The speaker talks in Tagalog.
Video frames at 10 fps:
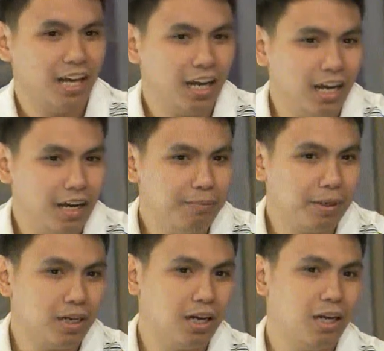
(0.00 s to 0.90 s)
Ah,
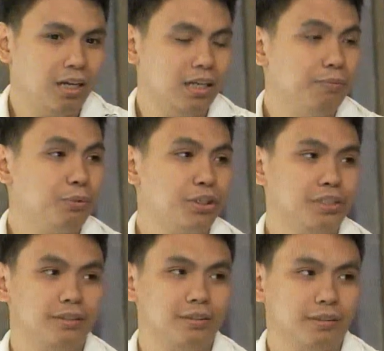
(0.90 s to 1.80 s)
pagka-import.
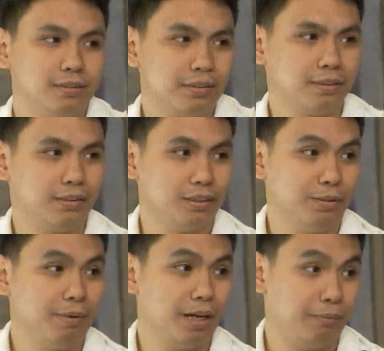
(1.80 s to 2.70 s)

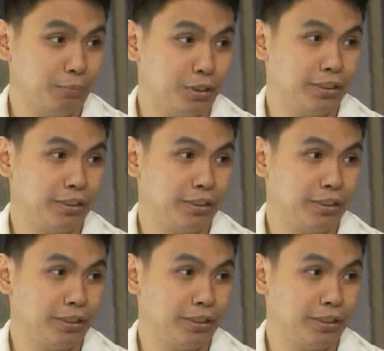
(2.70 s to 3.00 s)
iba import. Pag